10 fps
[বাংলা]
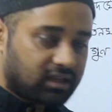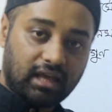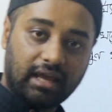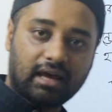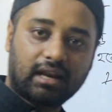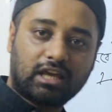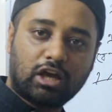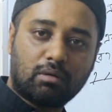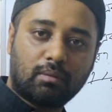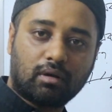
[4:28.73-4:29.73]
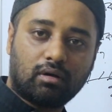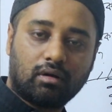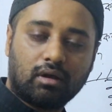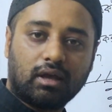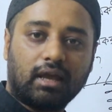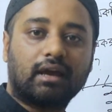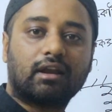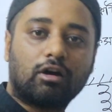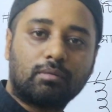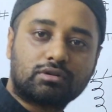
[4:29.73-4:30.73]
তাহলে এখানে কি হবে বলো
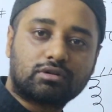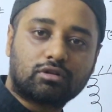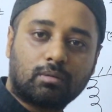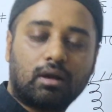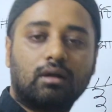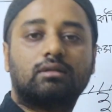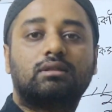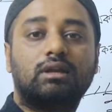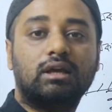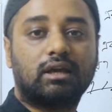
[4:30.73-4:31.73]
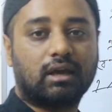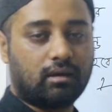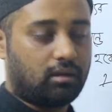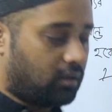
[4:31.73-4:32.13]
এখানে হবে হচ্ছে তোমার থ্রি কে